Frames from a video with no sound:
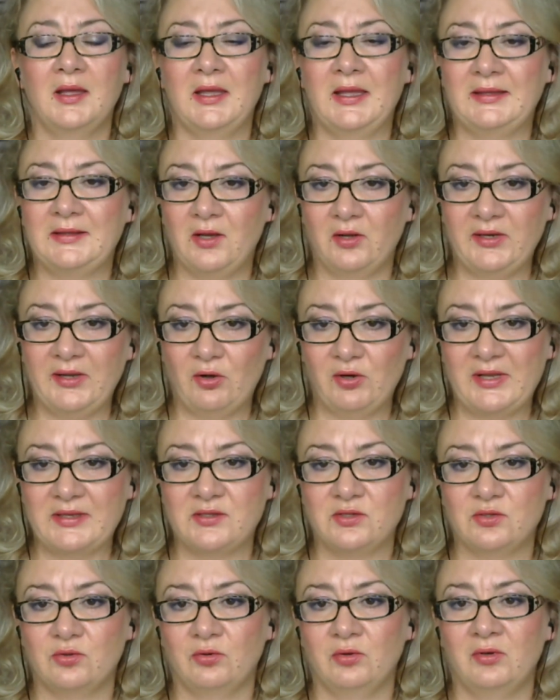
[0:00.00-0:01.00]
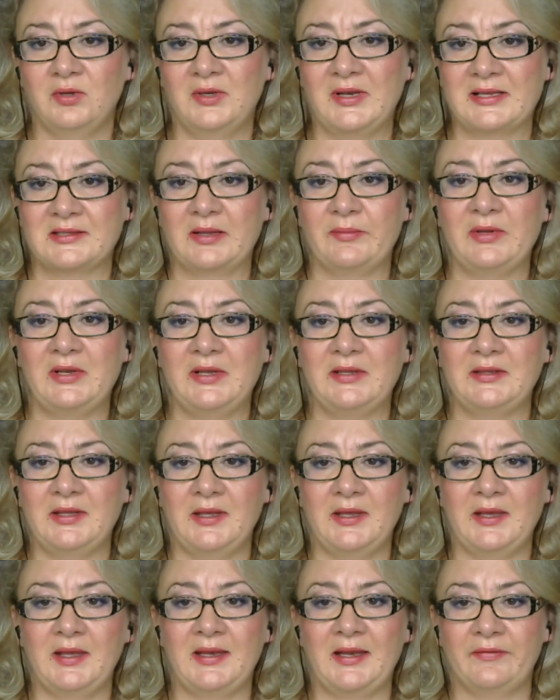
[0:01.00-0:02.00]
Et dans les relations, la
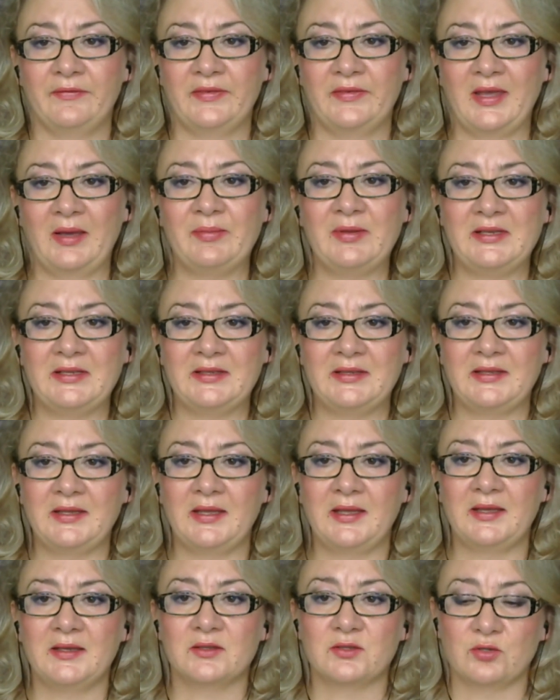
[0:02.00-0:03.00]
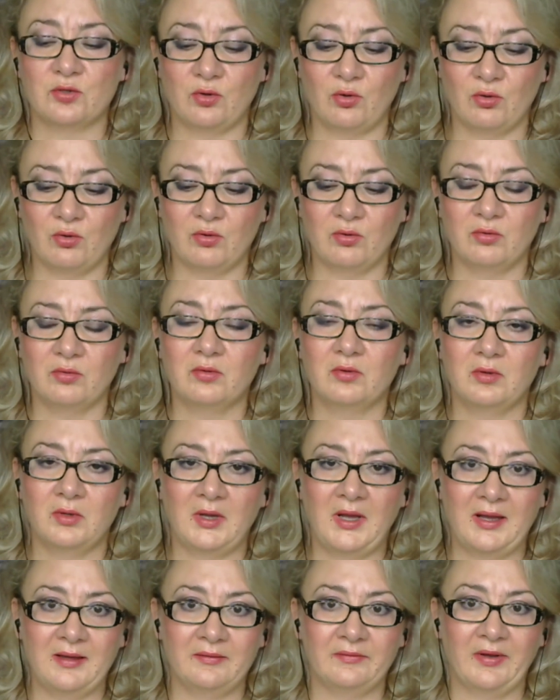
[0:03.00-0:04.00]
stabilité et la fiabilité seront
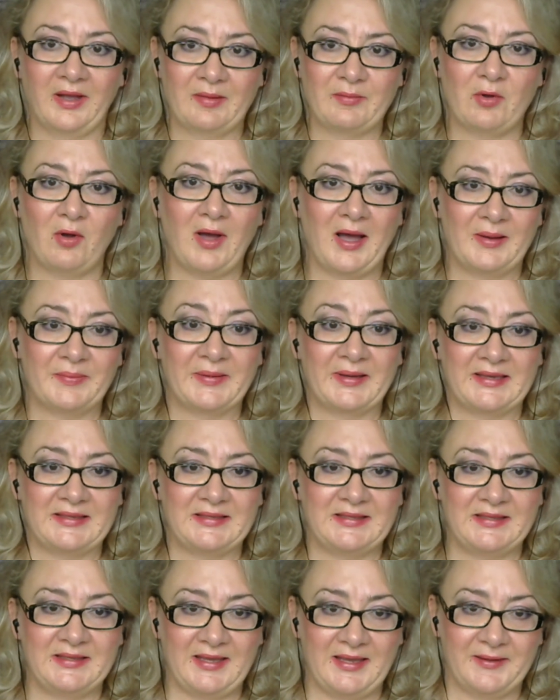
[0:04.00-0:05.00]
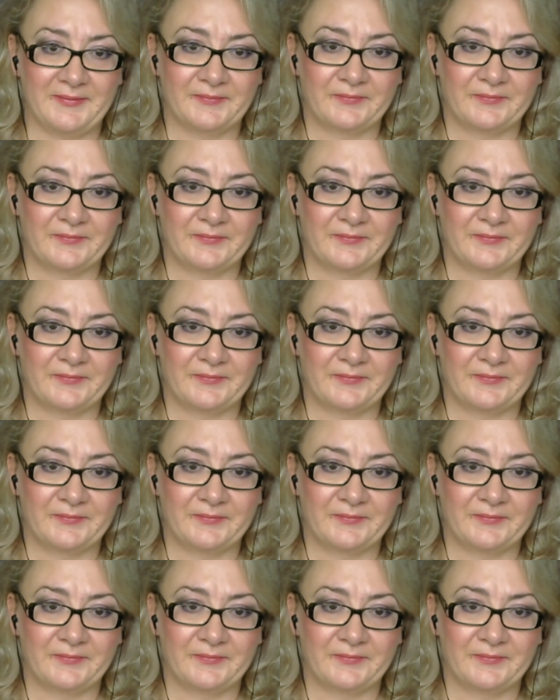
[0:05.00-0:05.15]
vraiment appréciées.